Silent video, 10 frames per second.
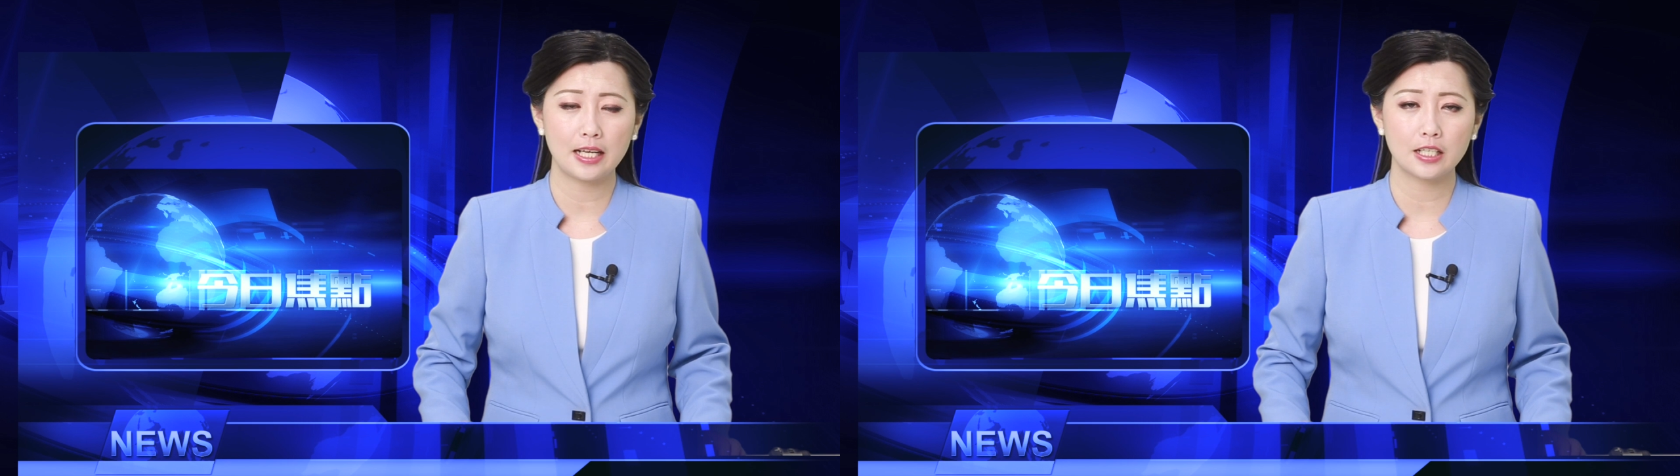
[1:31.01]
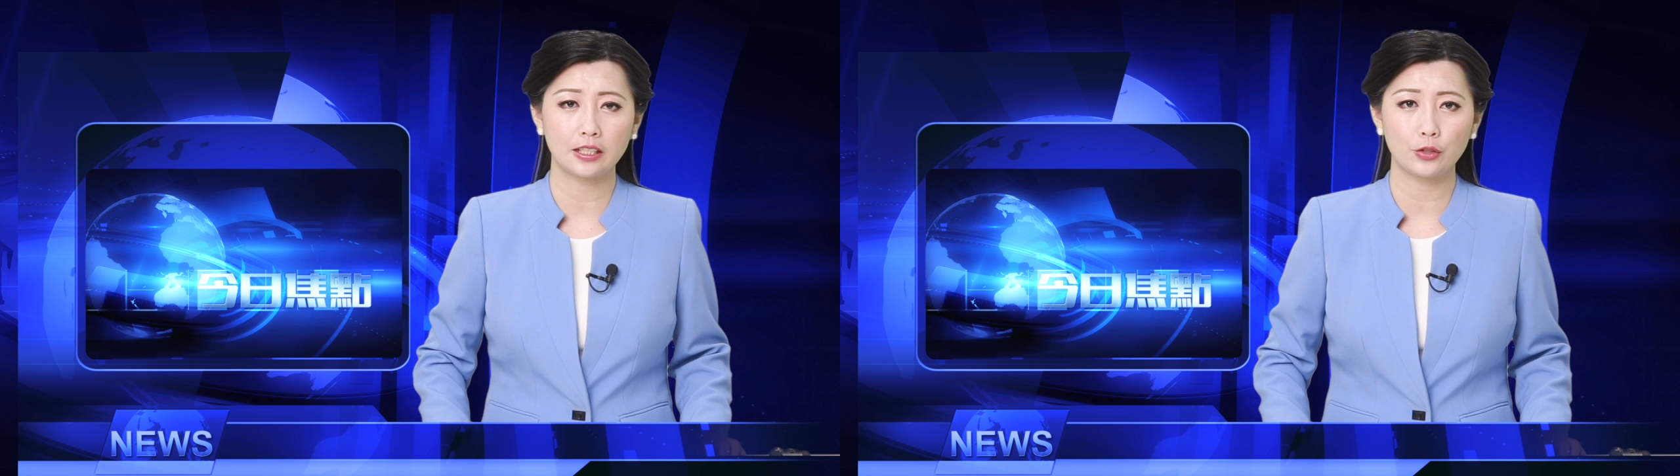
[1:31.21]

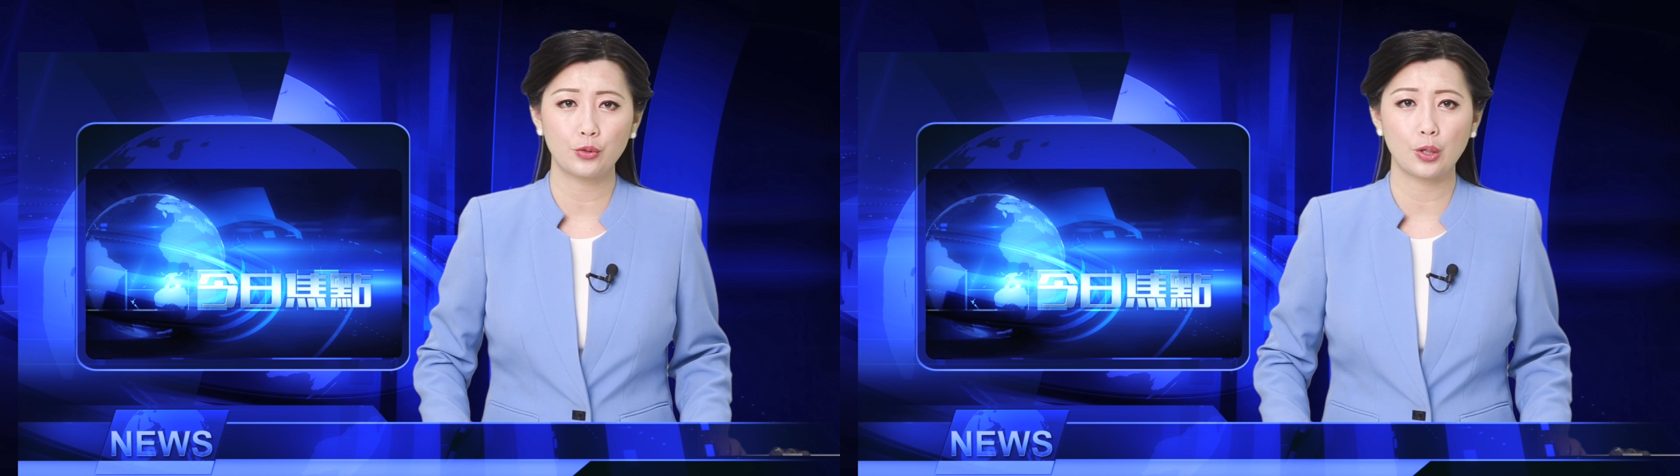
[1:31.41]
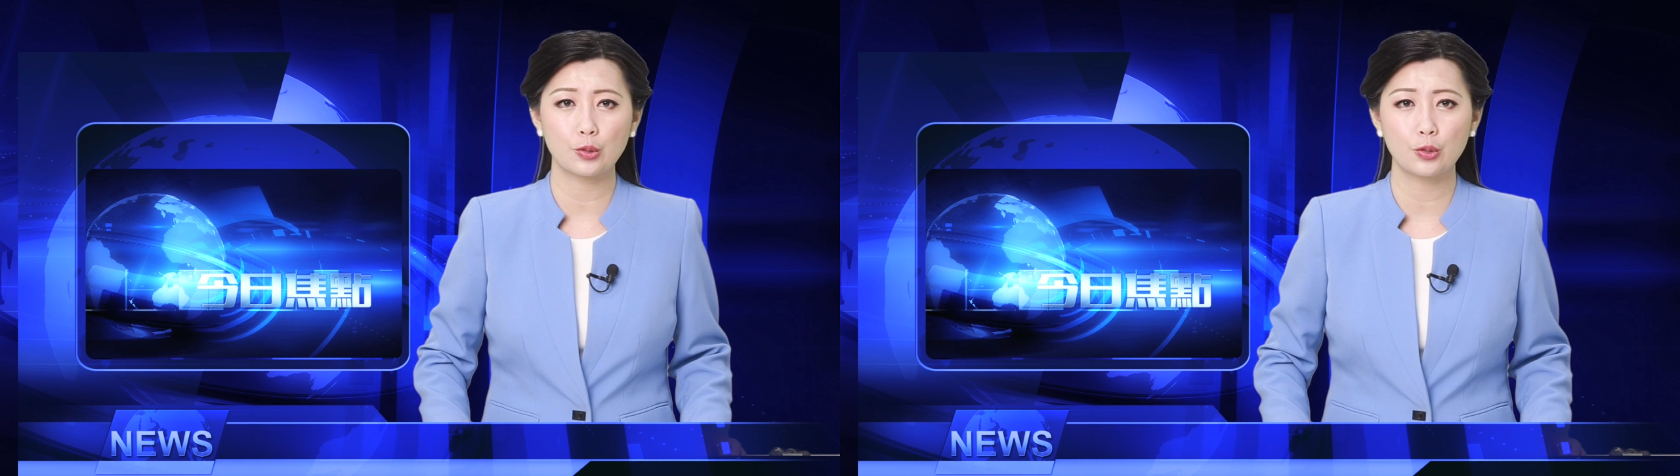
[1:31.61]
但是呢
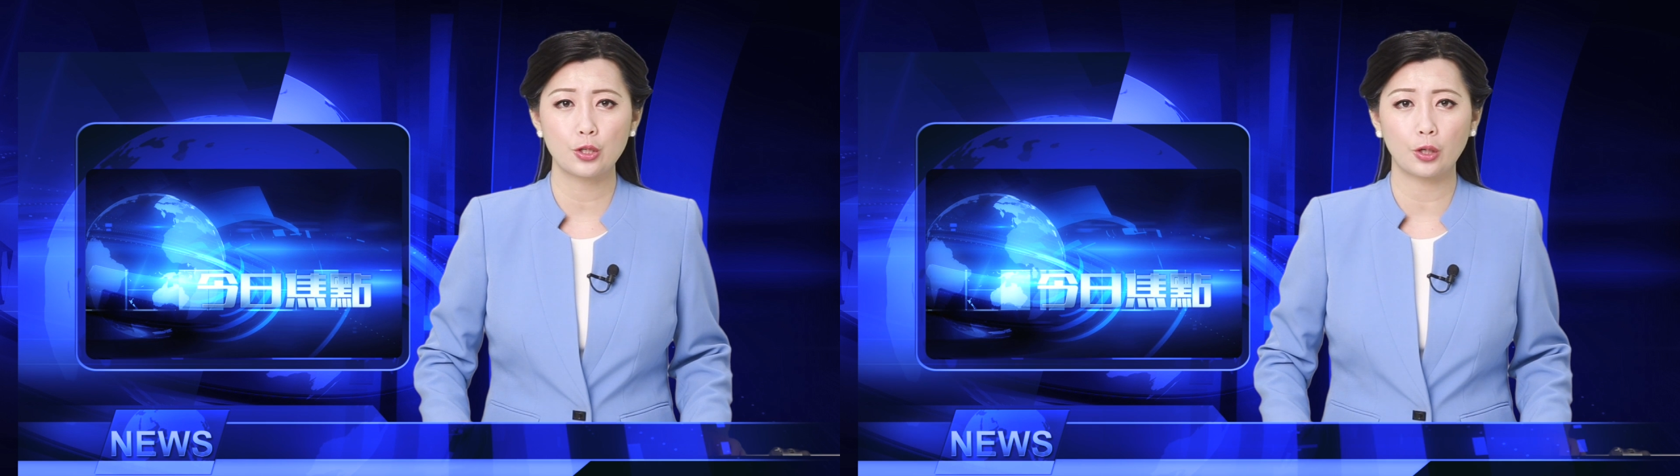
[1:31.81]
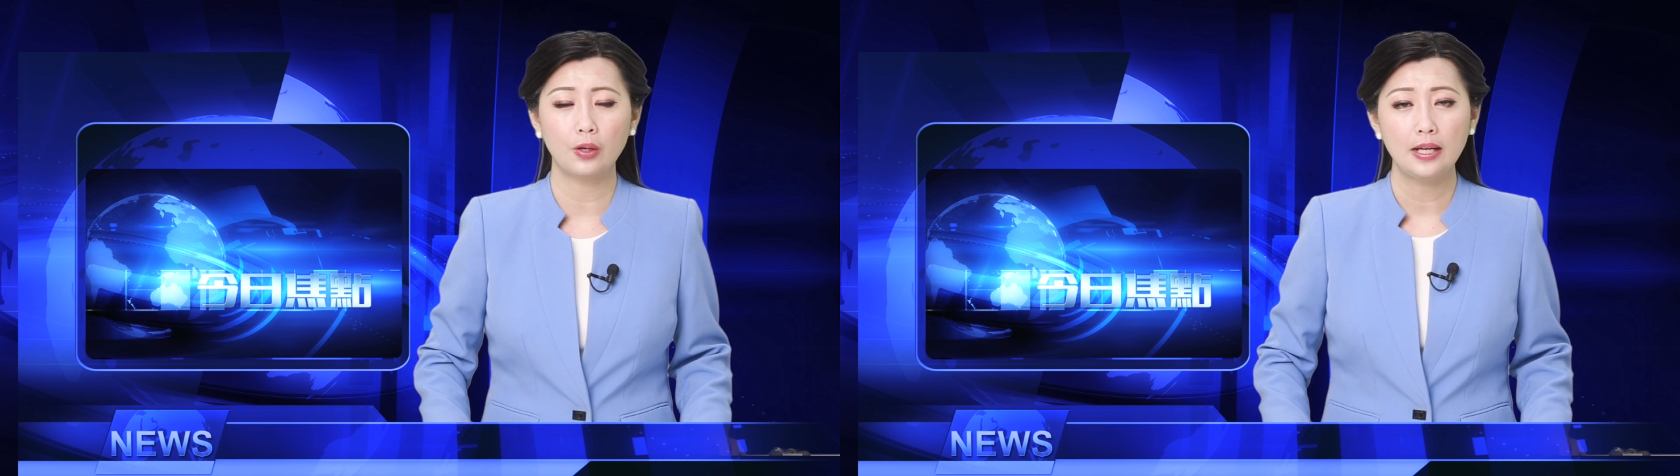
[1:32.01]
需要遵
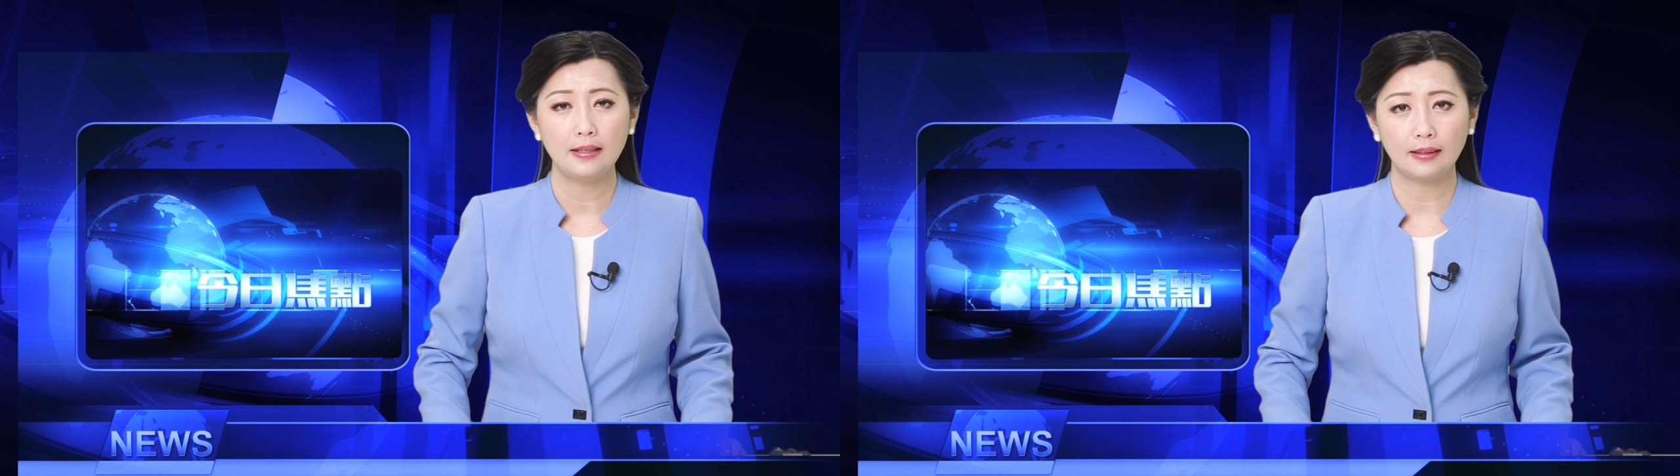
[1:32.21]
守